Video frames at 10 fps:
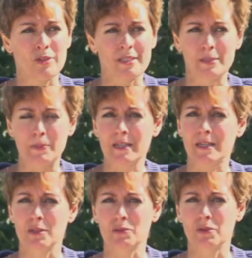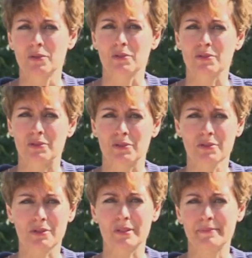doit être hyper rigoureux en
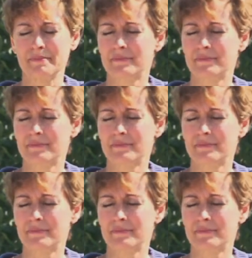sciences.